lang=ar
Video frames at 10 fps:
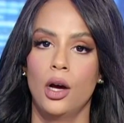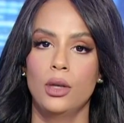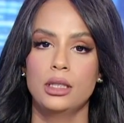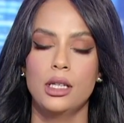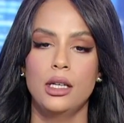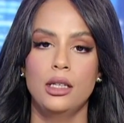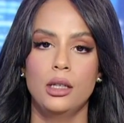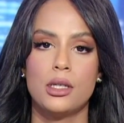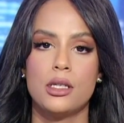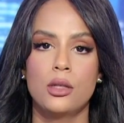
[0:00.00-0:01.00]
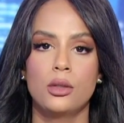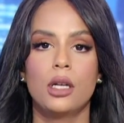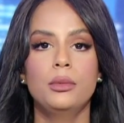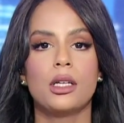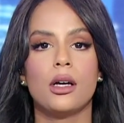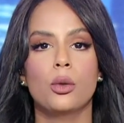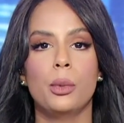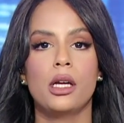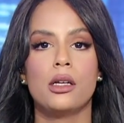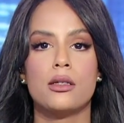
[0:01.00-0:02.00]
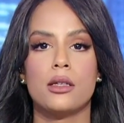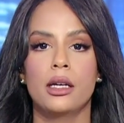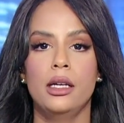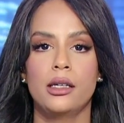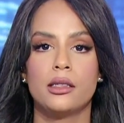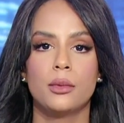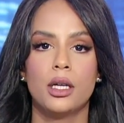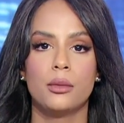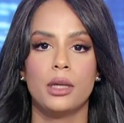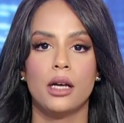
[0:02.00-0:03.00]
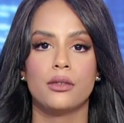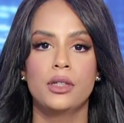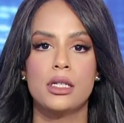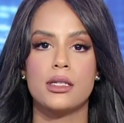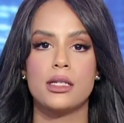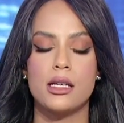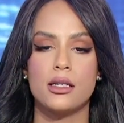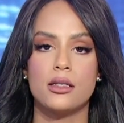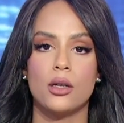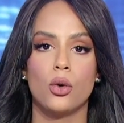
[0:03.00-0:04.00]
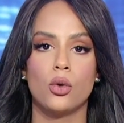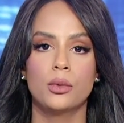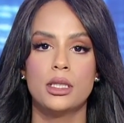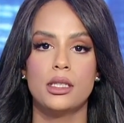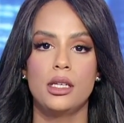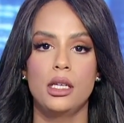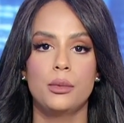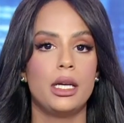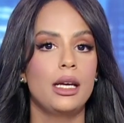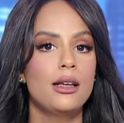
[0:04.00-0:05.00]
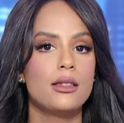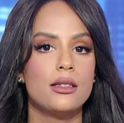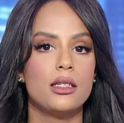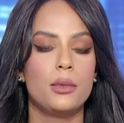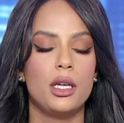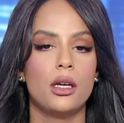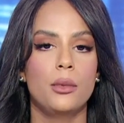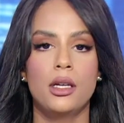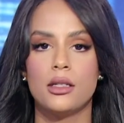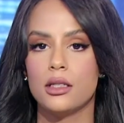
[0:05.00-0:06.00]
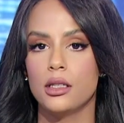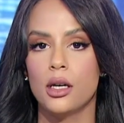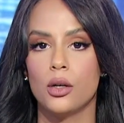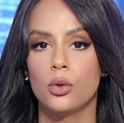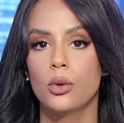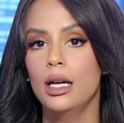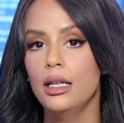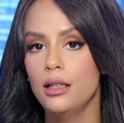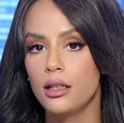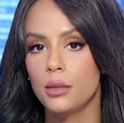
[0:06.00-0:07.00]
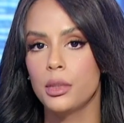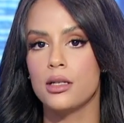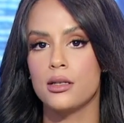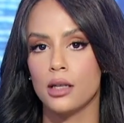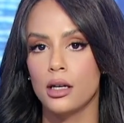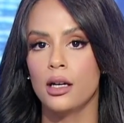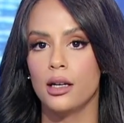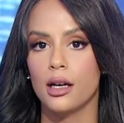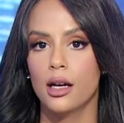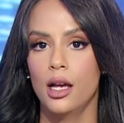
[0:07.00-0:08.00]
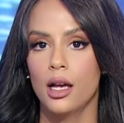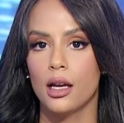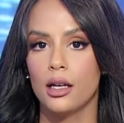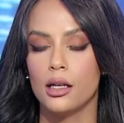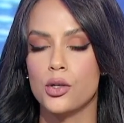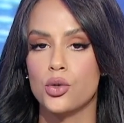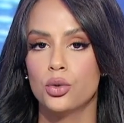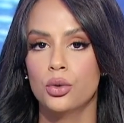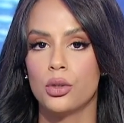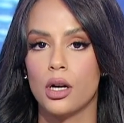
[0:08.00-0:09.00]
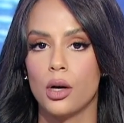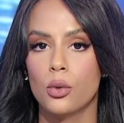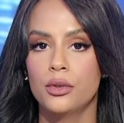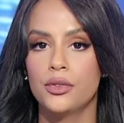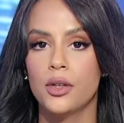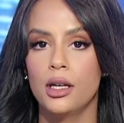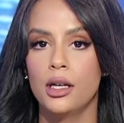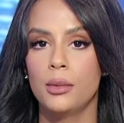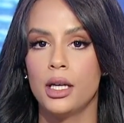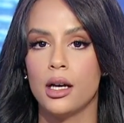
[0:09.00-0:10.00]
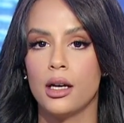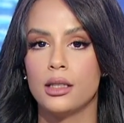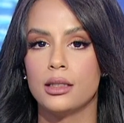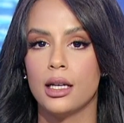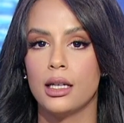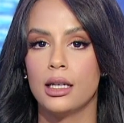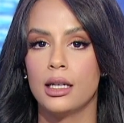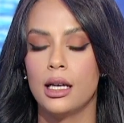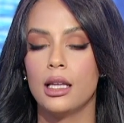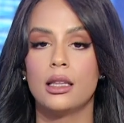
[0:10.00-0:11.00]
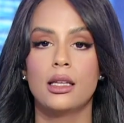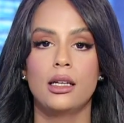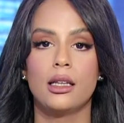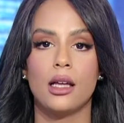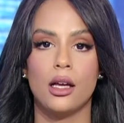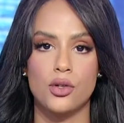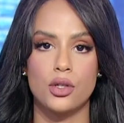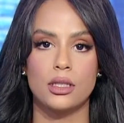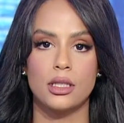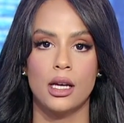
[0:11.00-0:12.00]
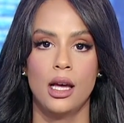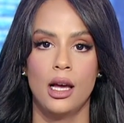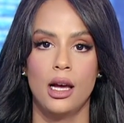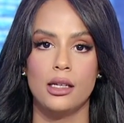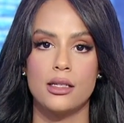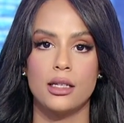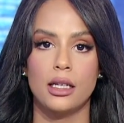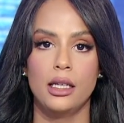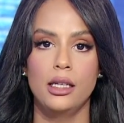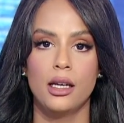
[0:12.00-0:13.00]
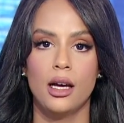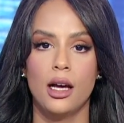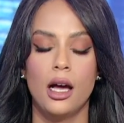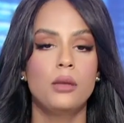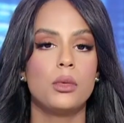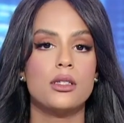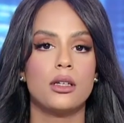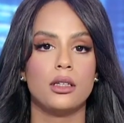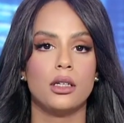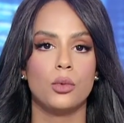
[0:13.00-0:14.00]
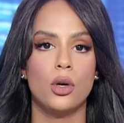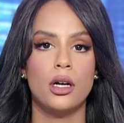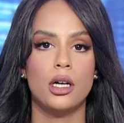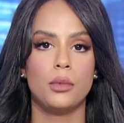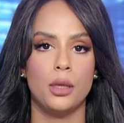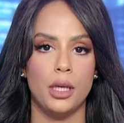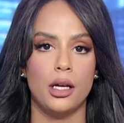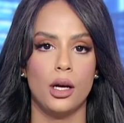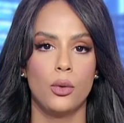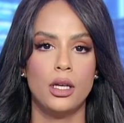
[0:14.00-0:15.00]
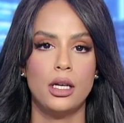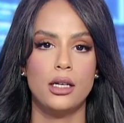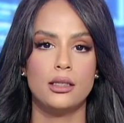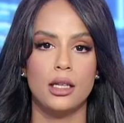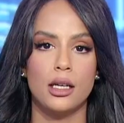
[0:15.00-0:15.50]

وانتقد وزير الأمن القومي الإسرائيلي إتمار بن غفير سياسات حكومته برئاسة بنيامين نتنياهو وهدد بالاستقالة خلال شهور وفق ما نقلت القناة الثالثة عشرة الإسرائيلية عن مصادر مقربة منه وذكرت